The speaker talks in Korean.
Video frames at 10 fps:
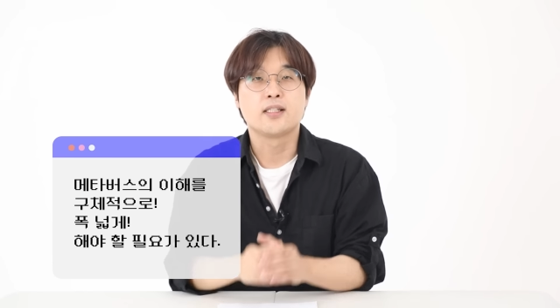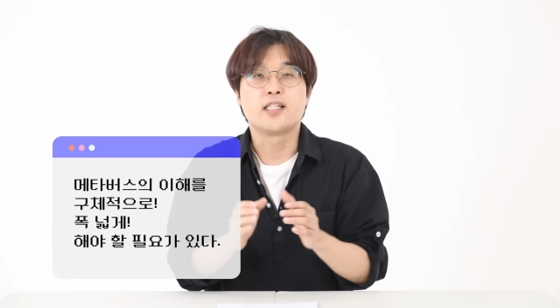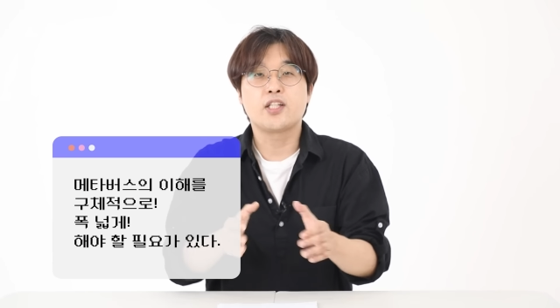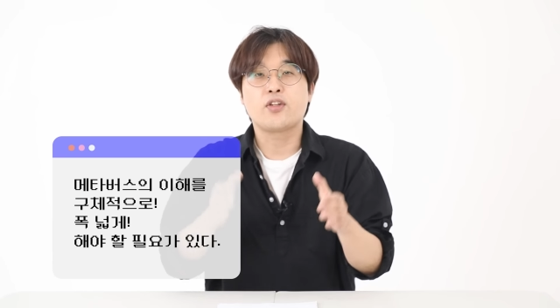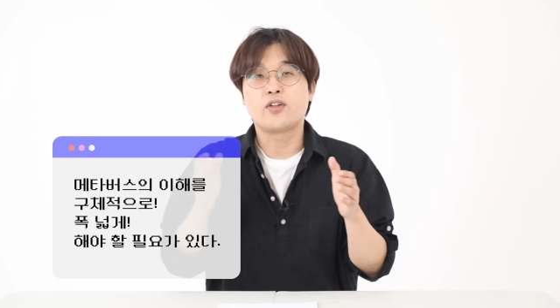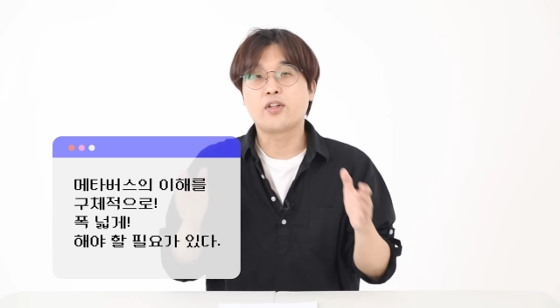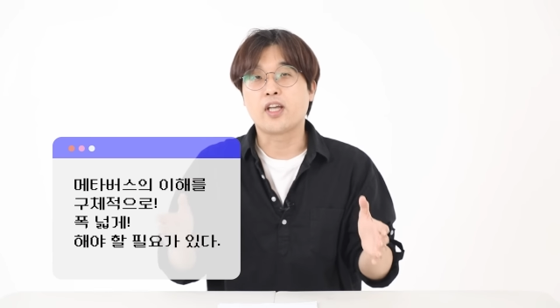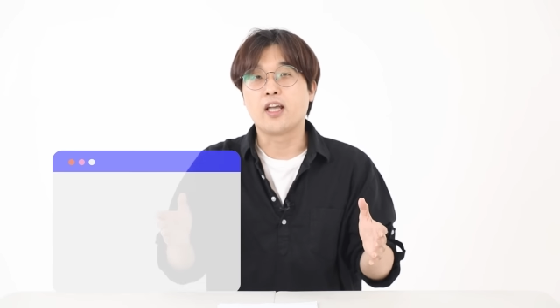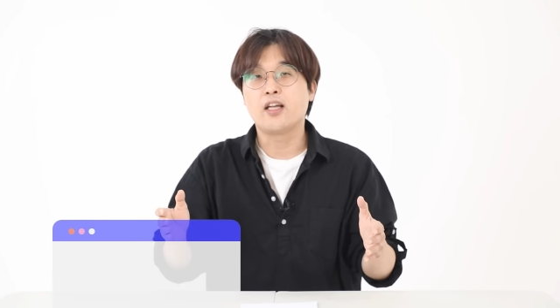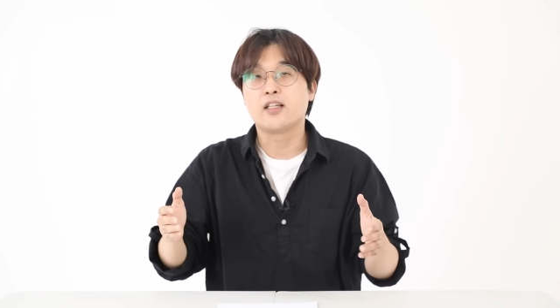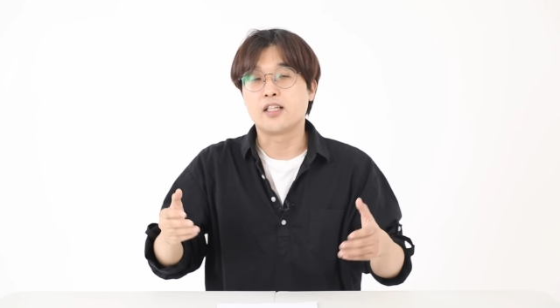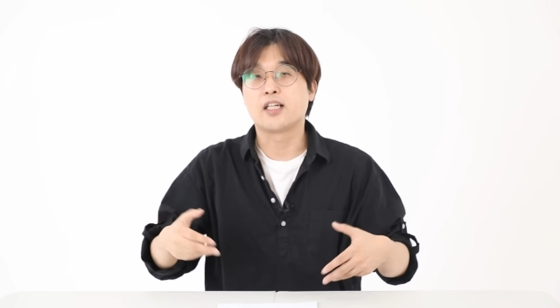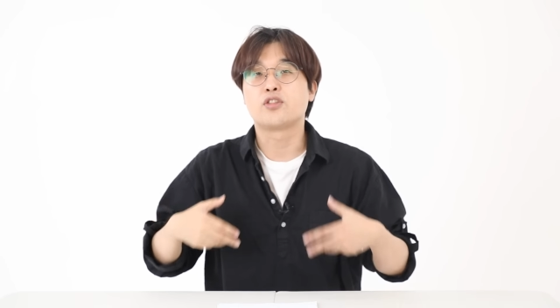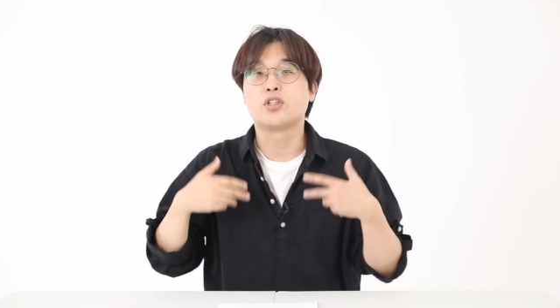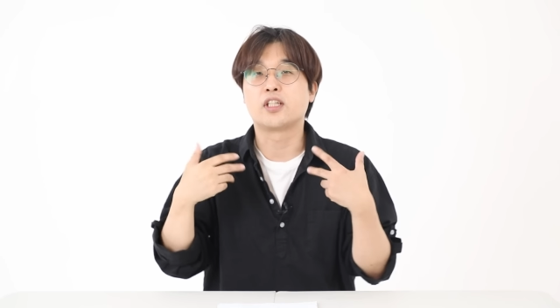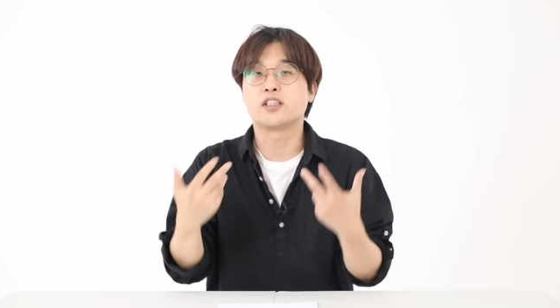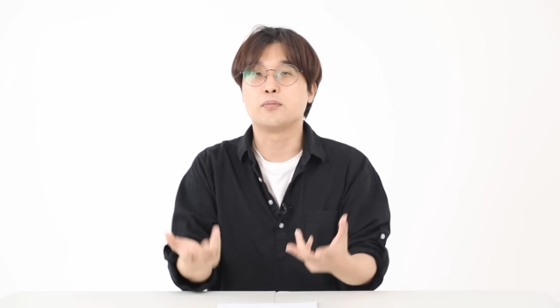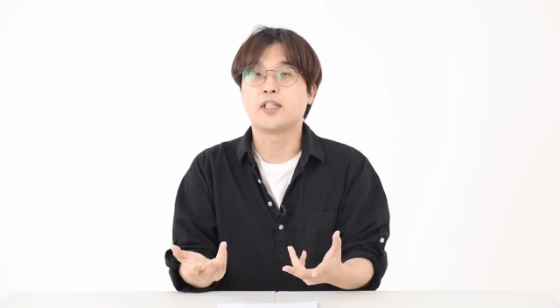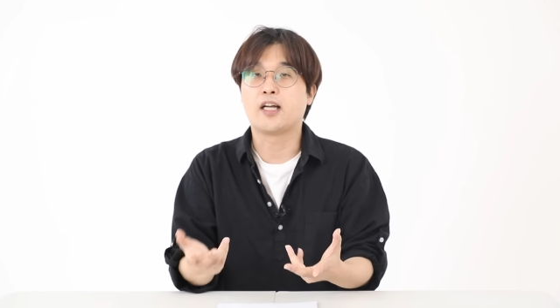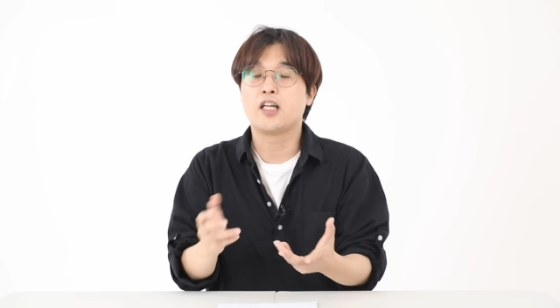그래서 이렇게 얘기할 수
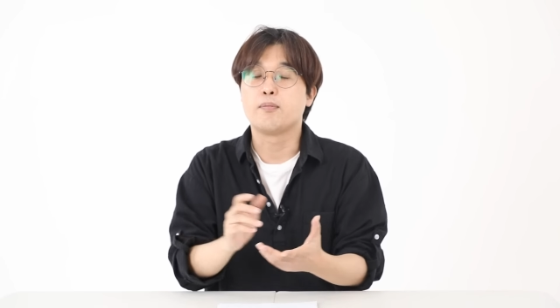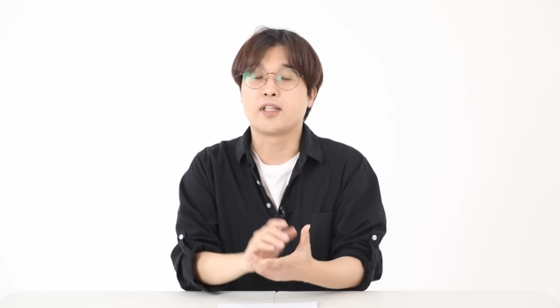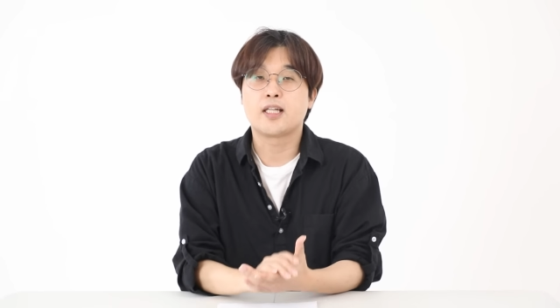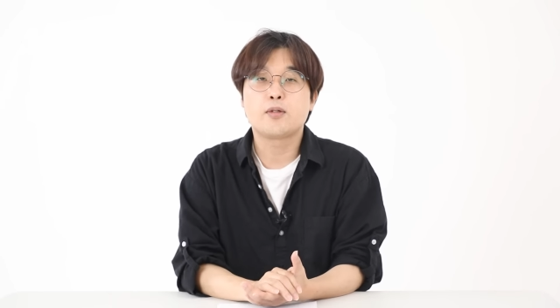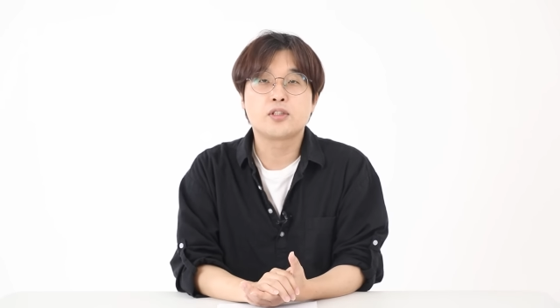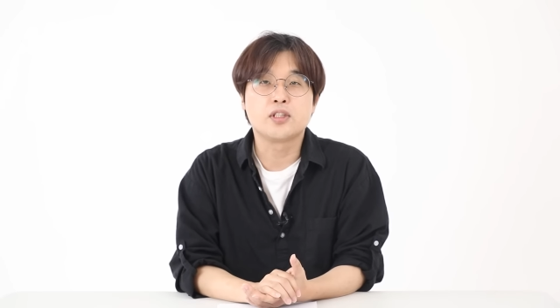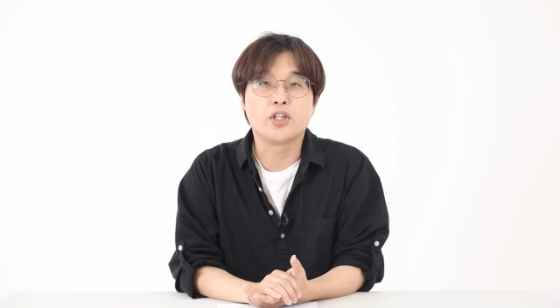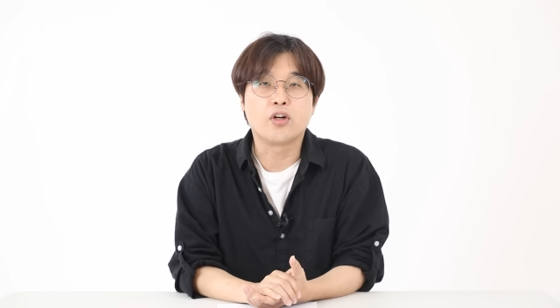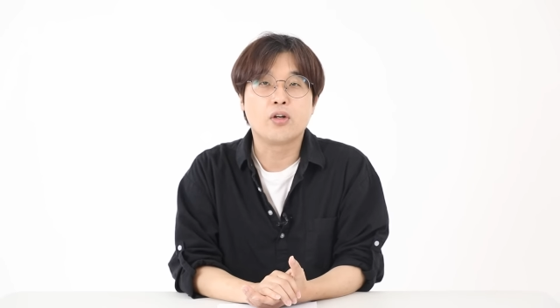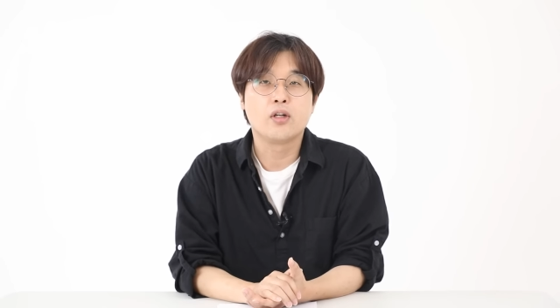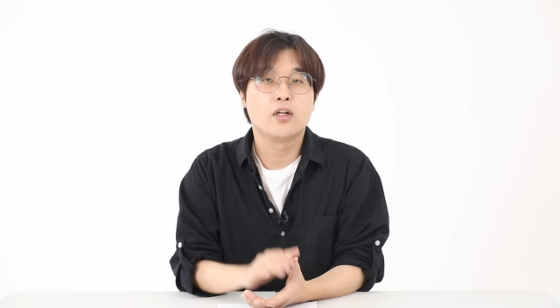있겠습니다. 메타버스는요.